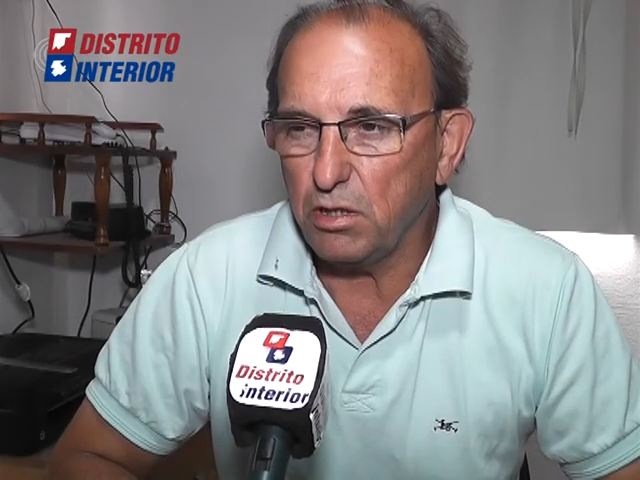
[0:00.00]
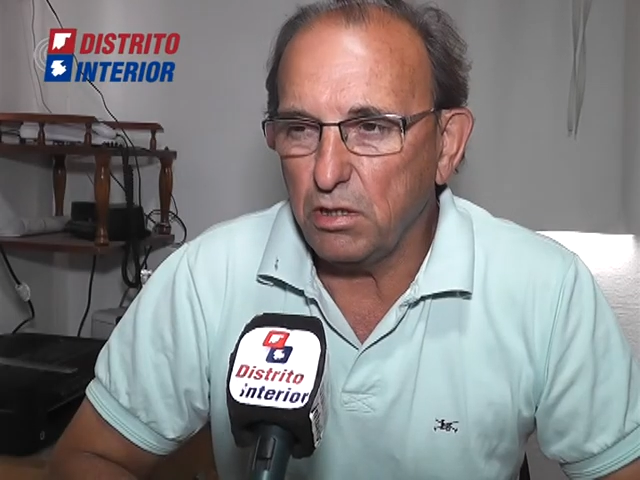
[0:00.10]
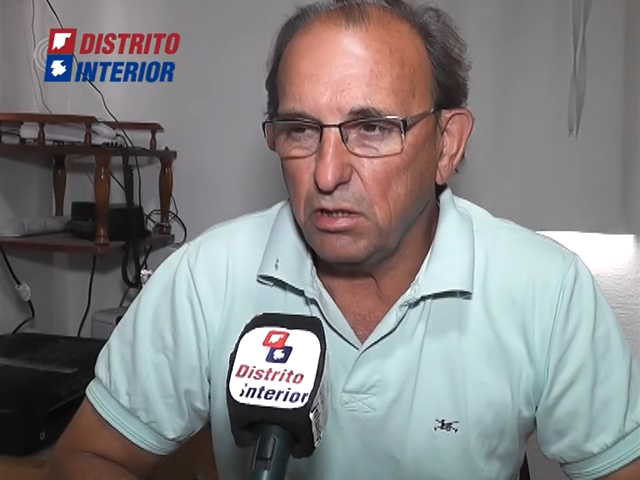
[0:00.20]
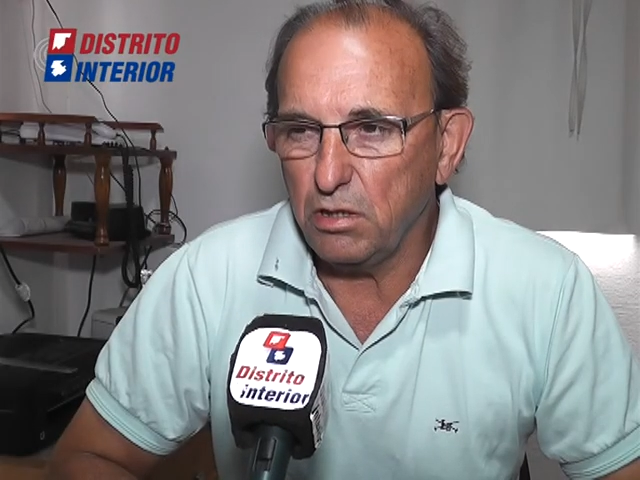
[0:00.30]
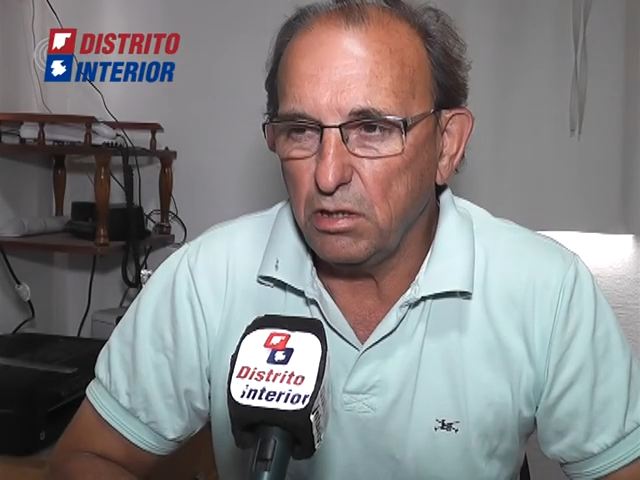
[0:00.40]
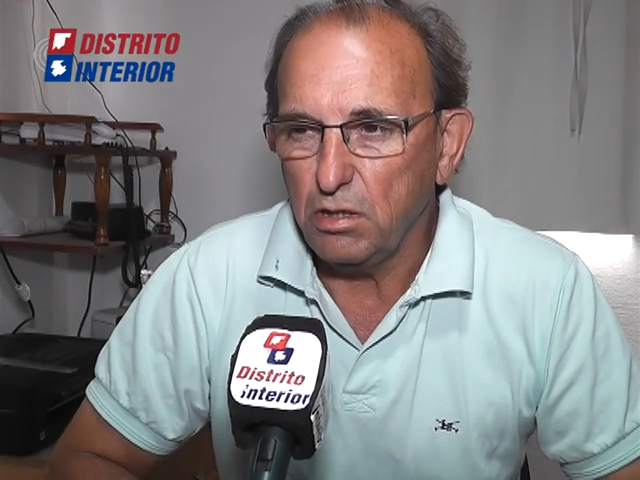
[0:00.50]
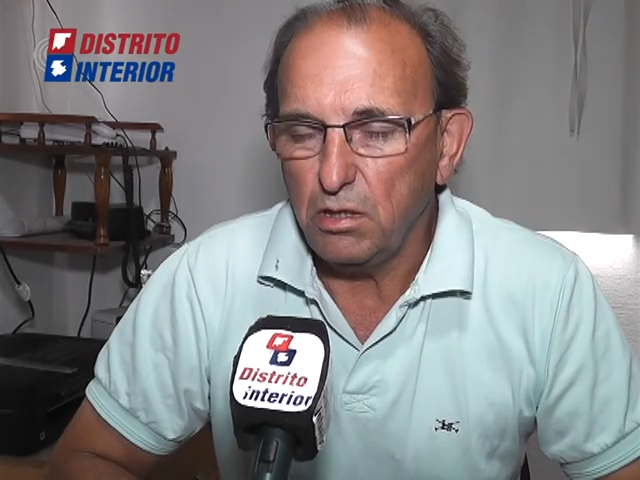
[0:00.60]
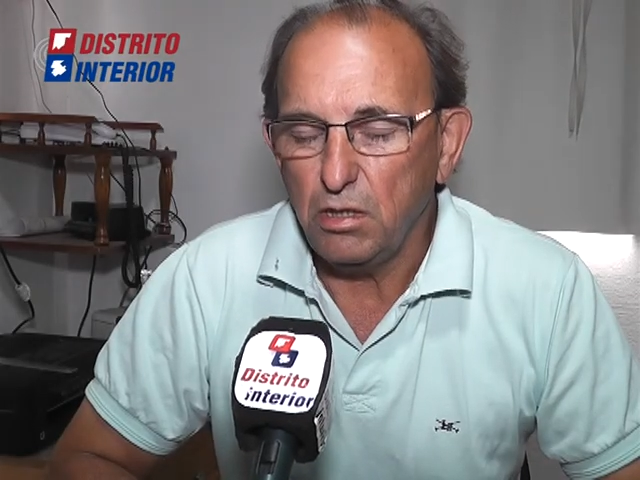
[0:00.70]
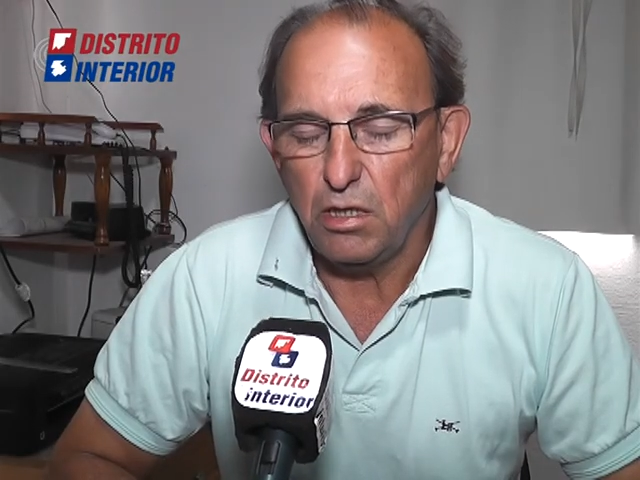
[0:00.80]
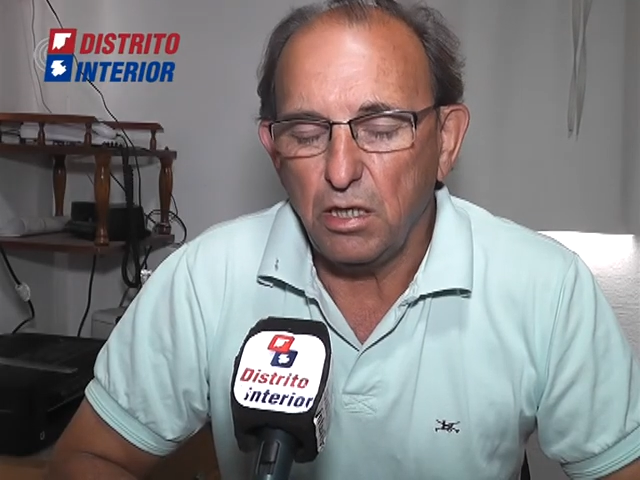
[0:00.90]
el,
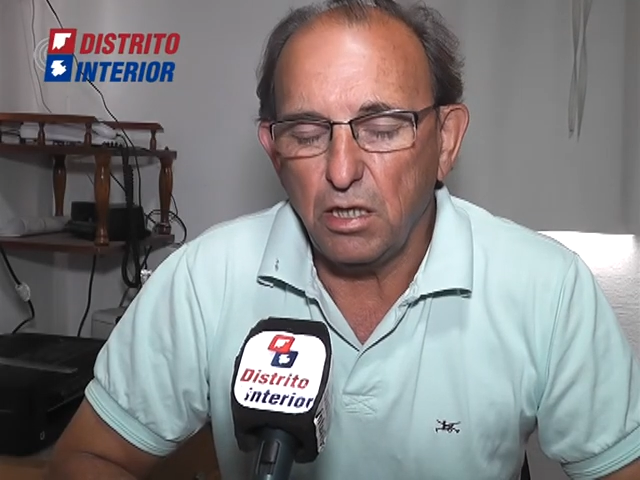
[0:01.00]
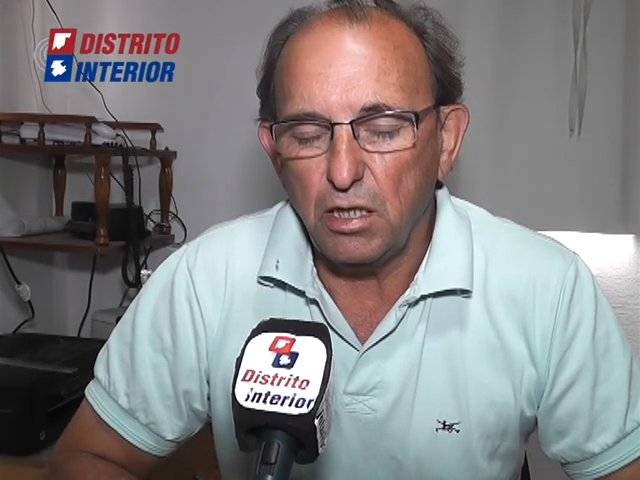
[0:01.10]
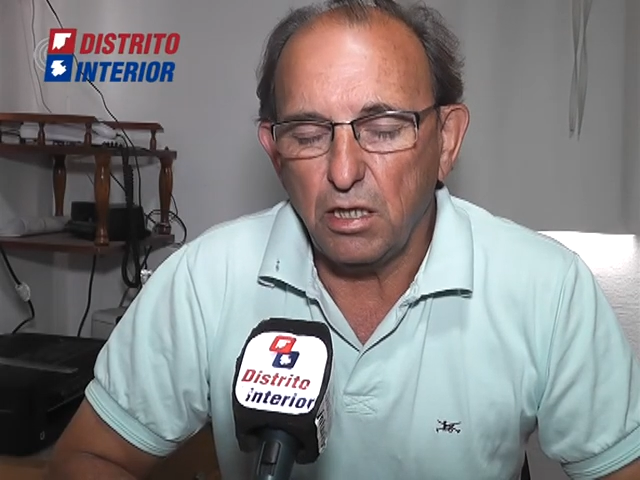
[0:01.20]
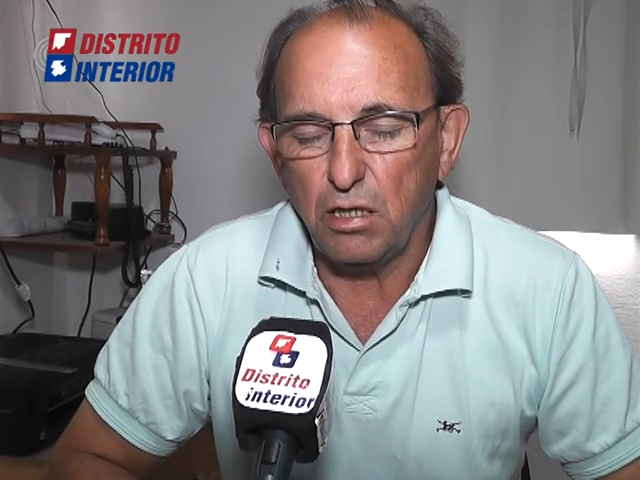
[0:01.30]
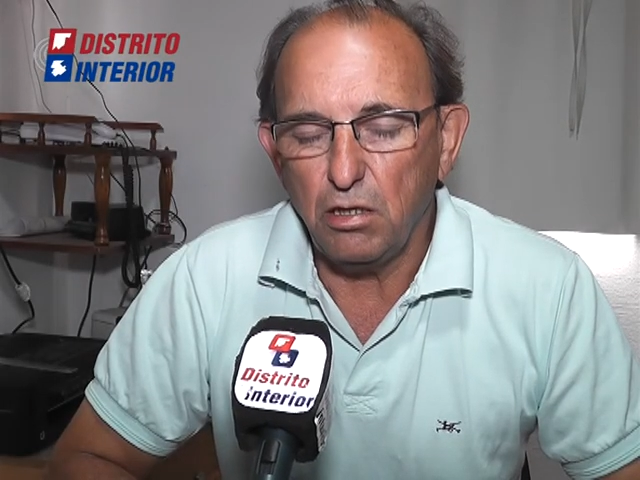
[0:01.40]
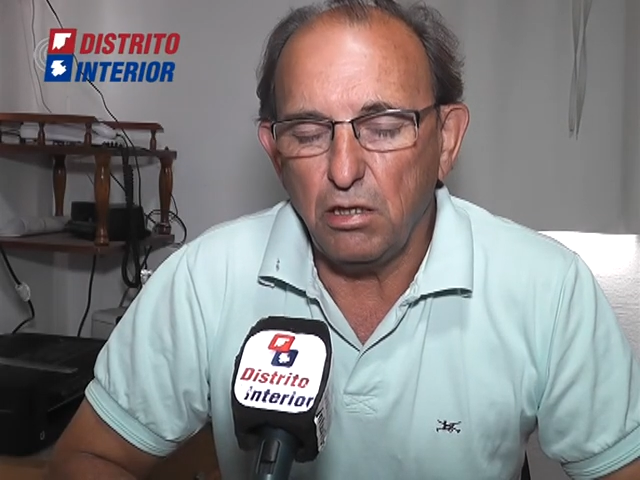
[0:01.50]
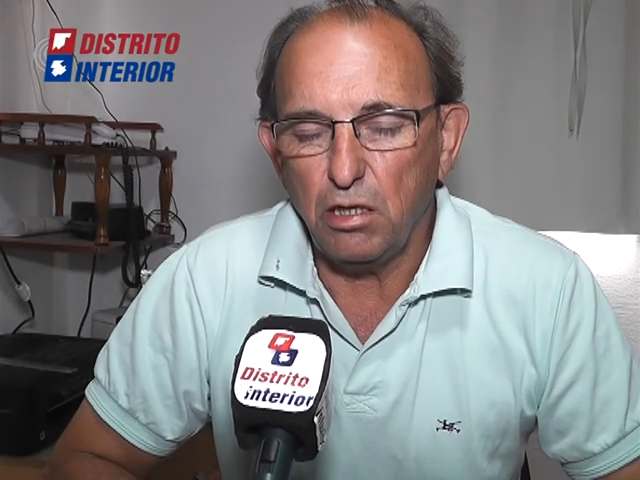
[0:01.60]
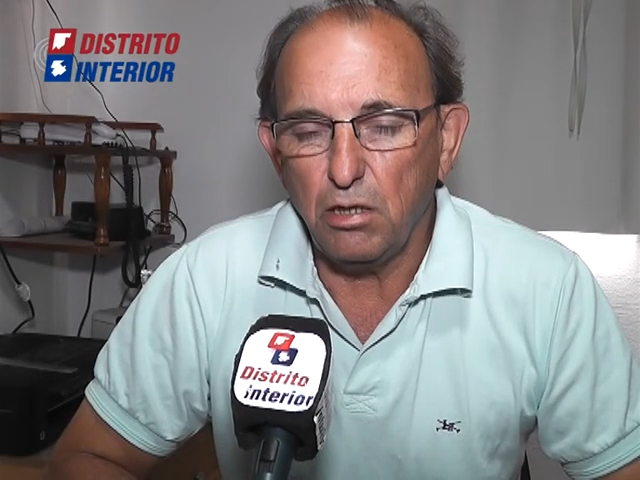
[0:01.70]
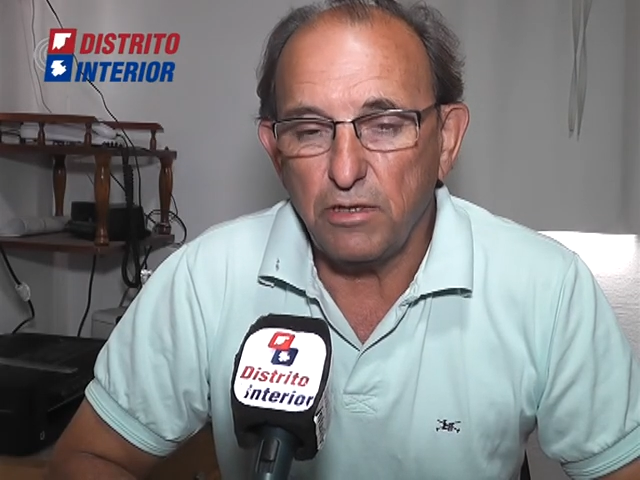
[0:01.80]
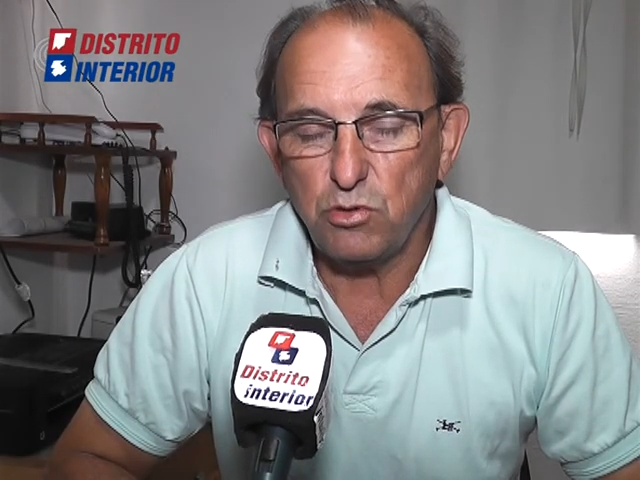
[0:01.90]

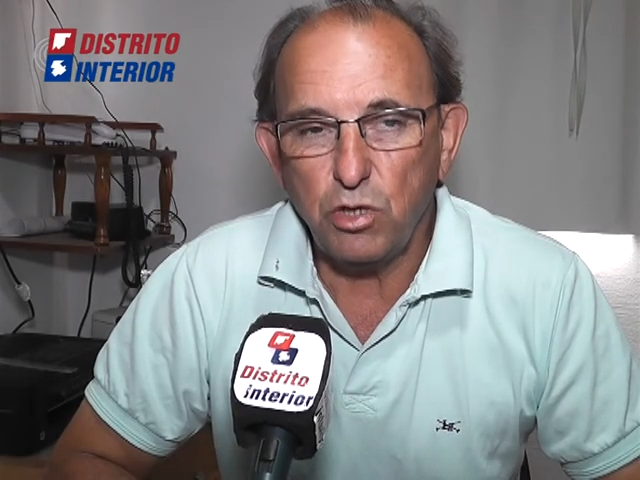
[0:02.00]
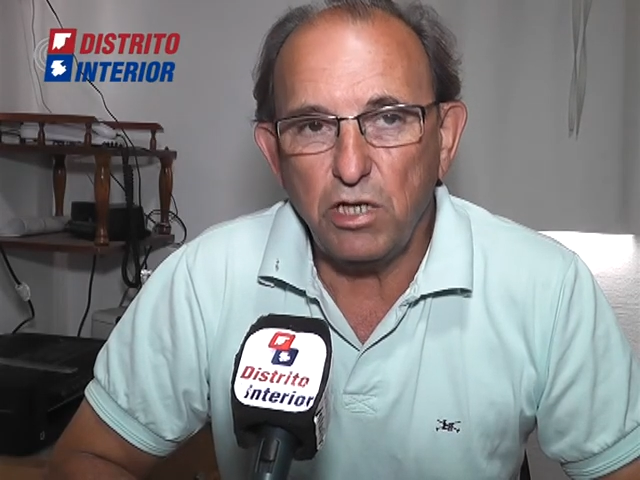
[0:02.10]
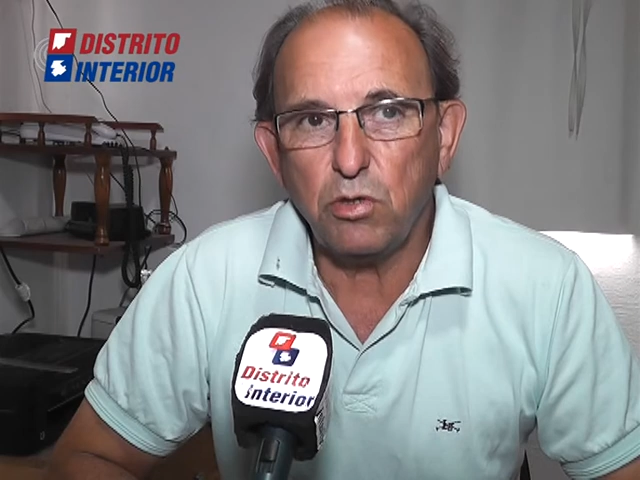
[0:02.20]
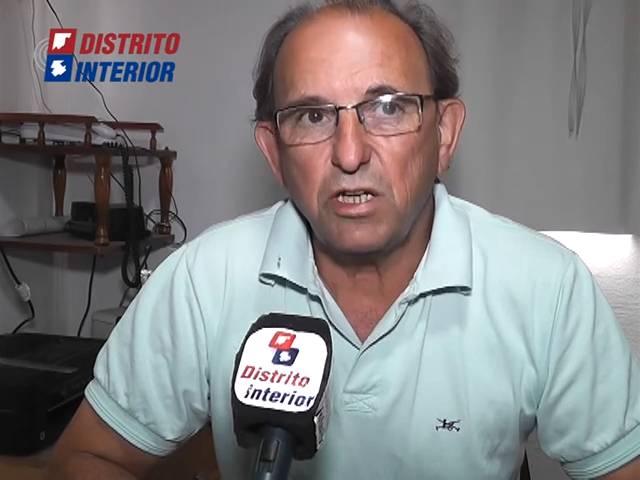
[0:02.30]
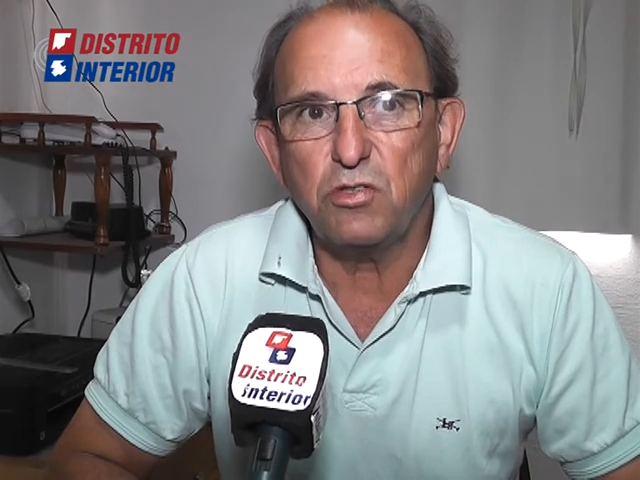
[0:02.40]
basurero,